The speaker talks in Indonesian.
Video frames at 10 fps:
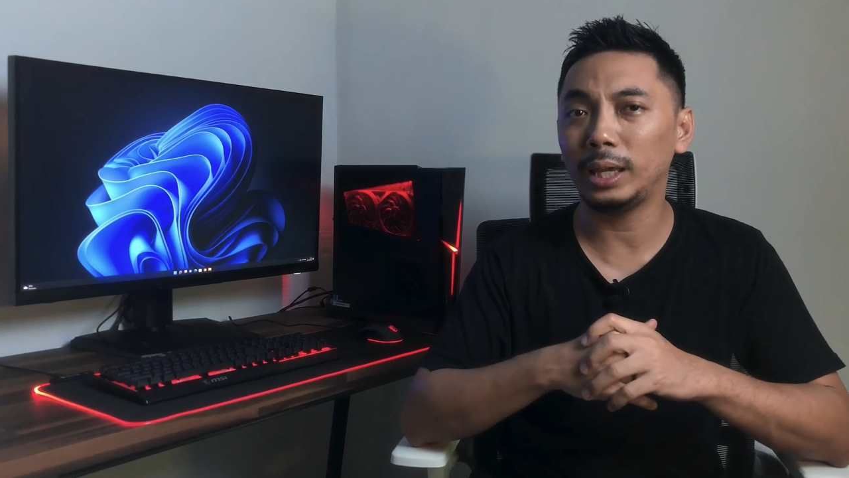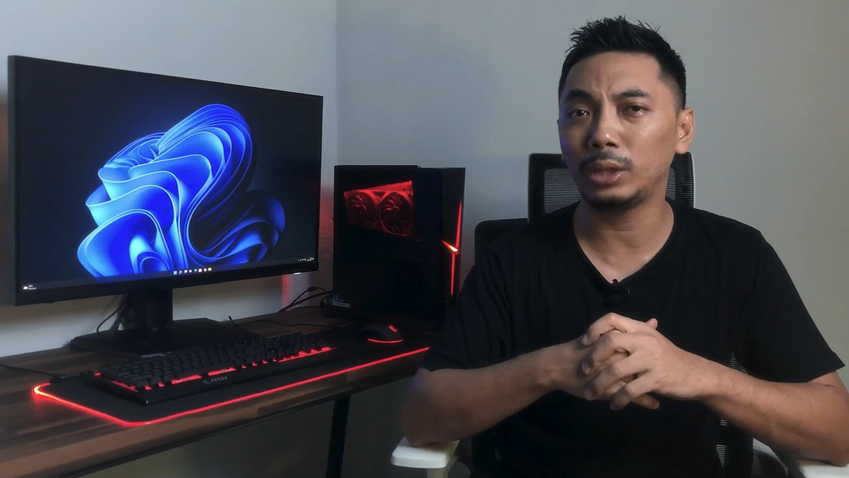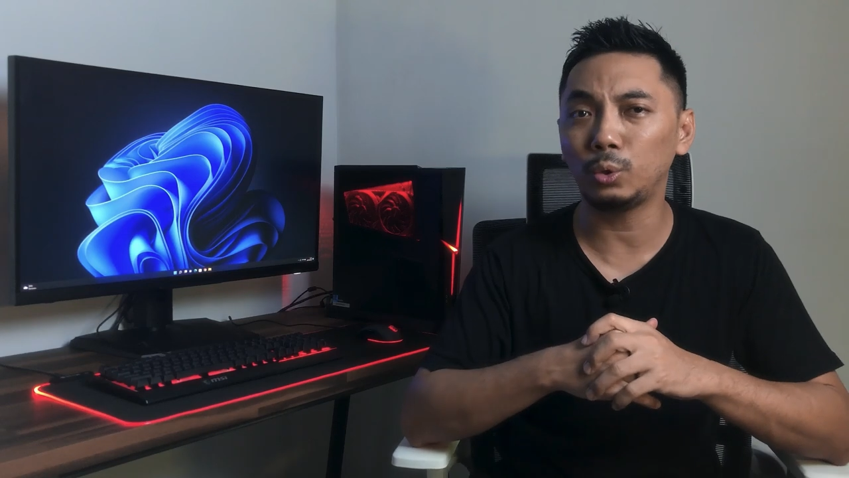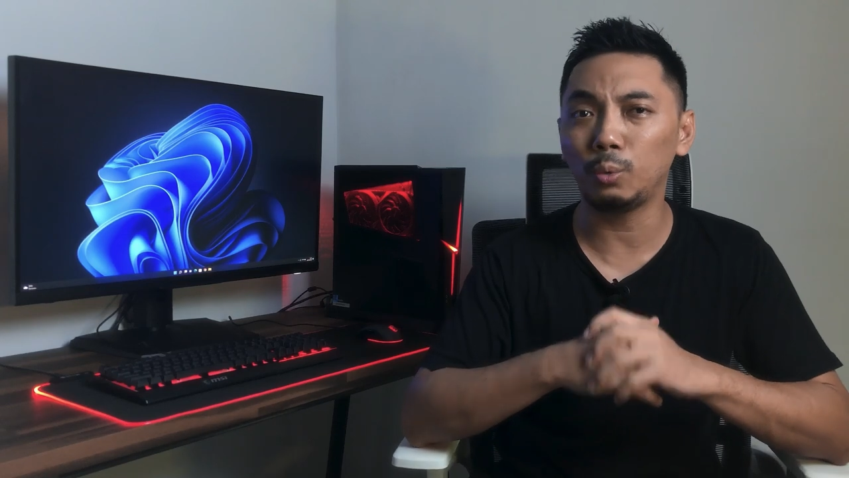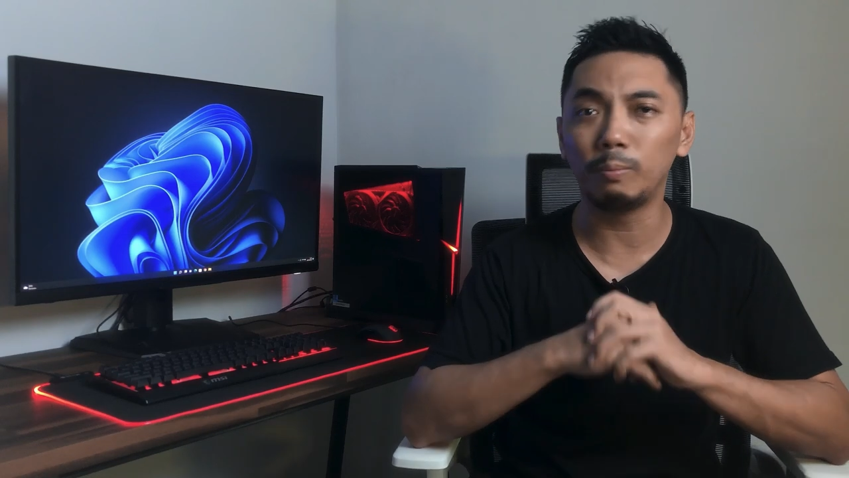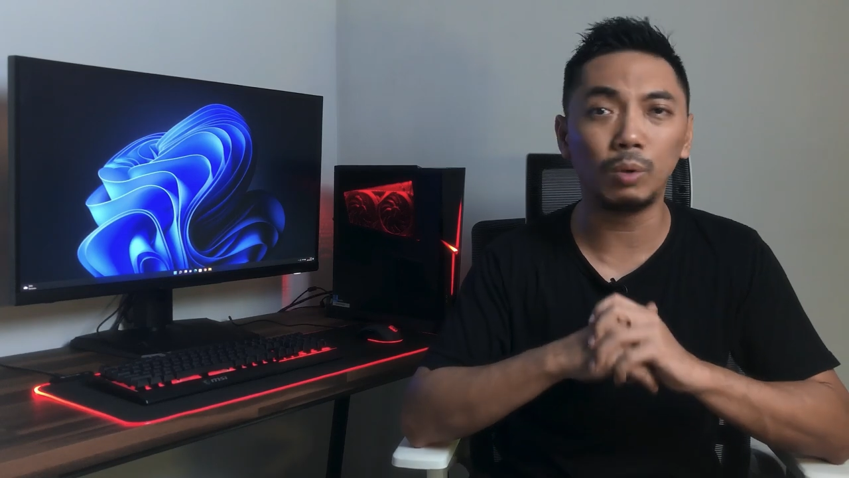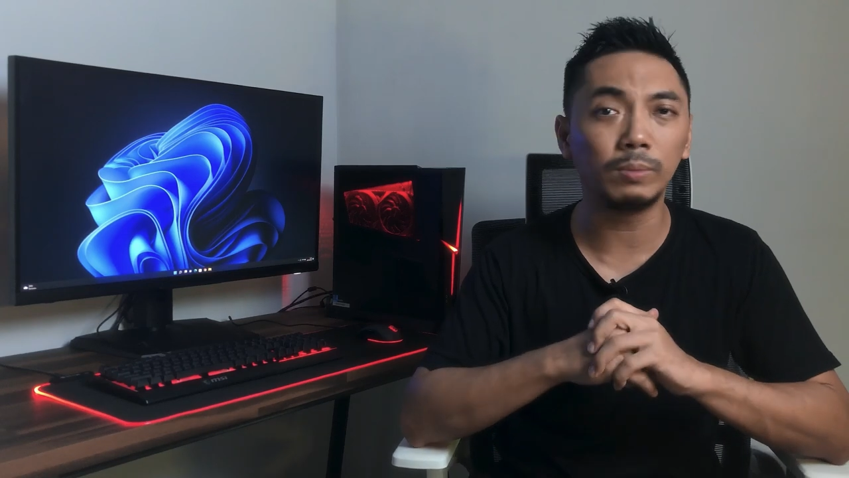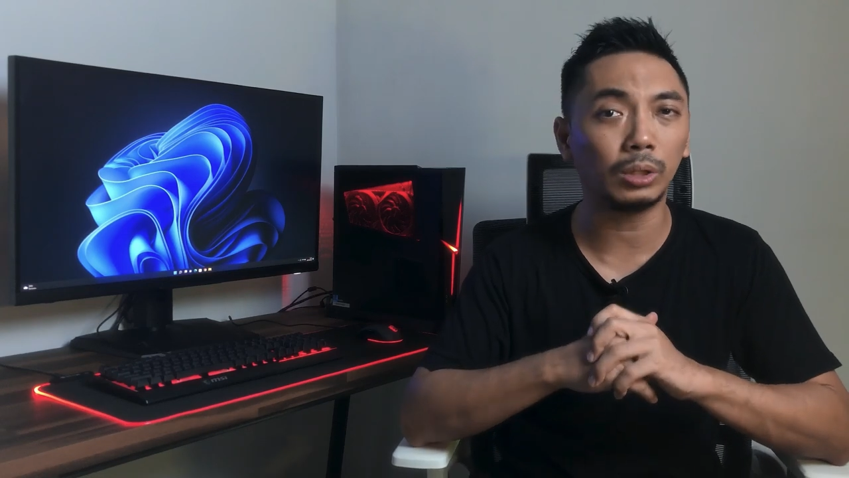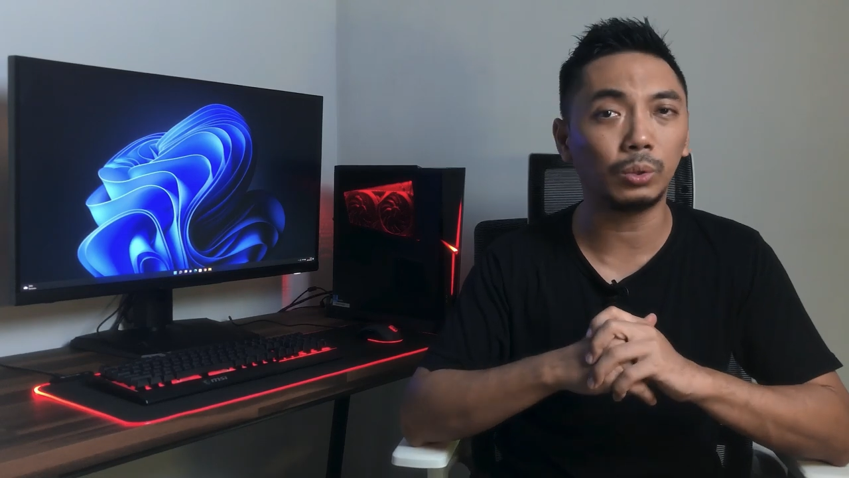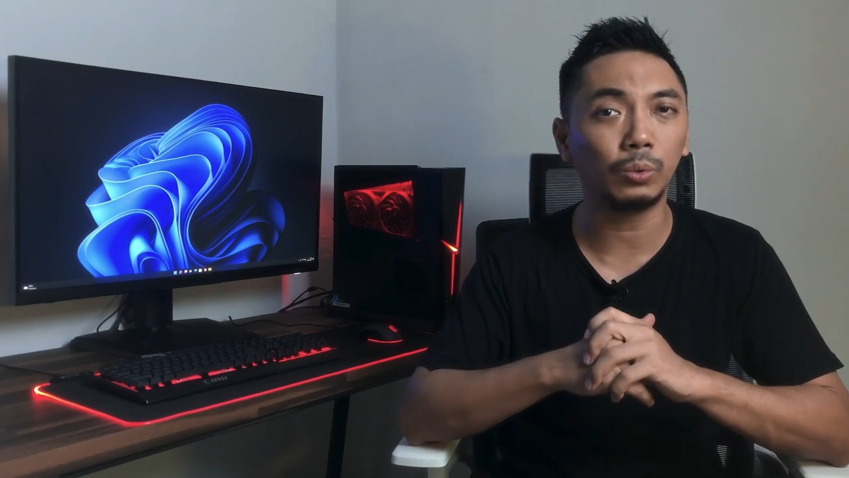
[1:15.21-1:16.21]
itu
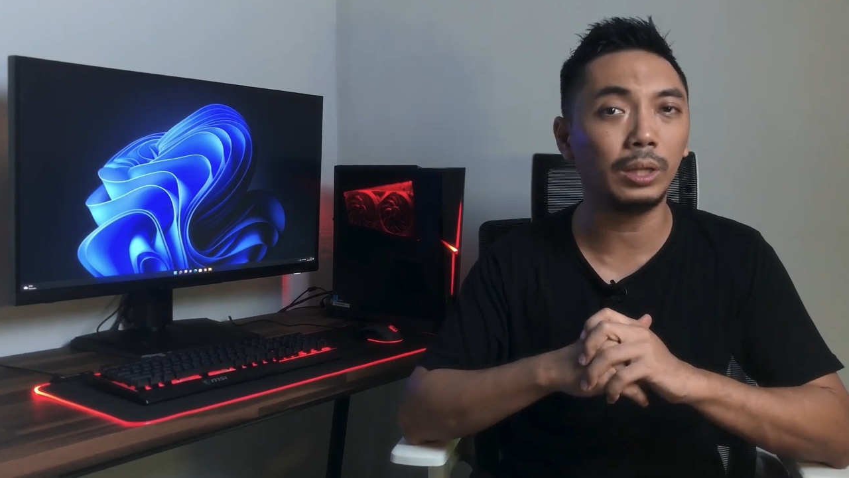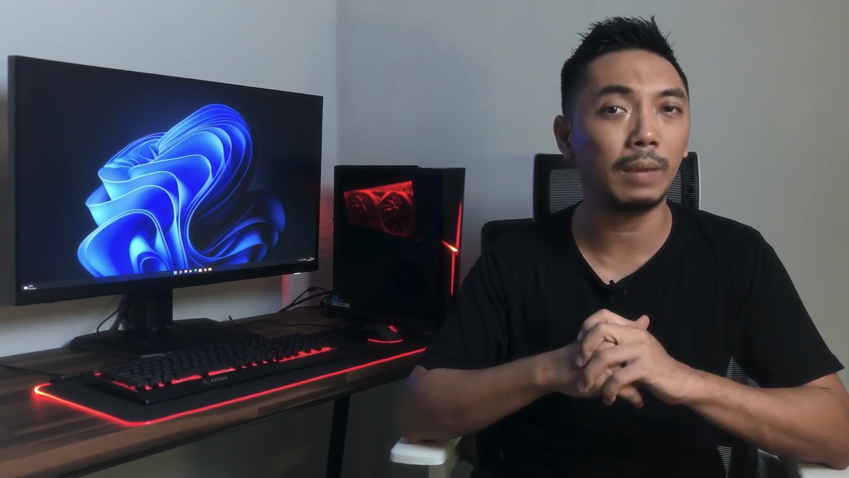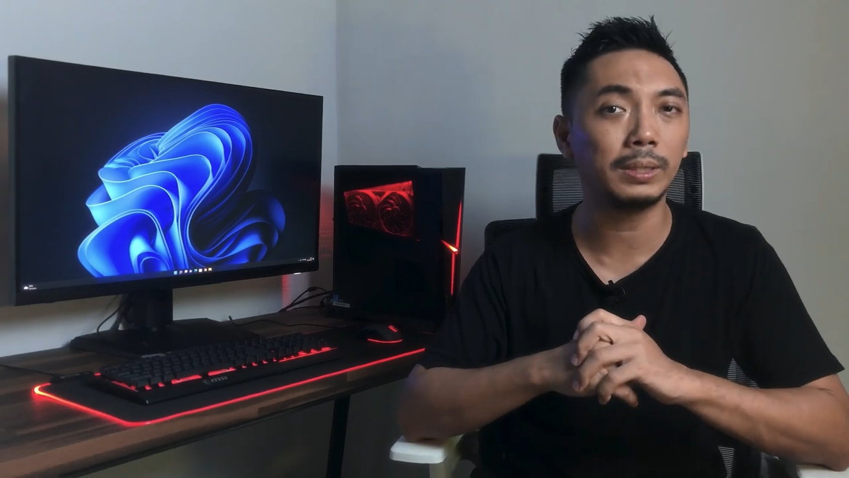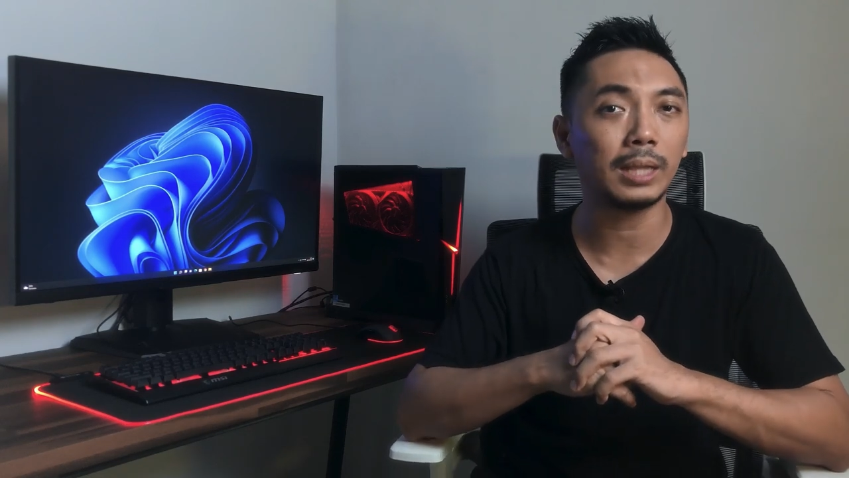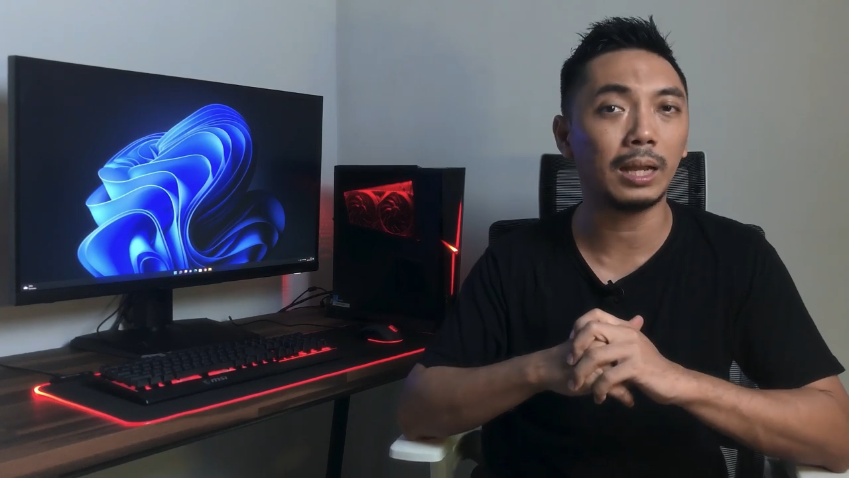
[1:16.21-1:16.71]
belum tentu dia bisa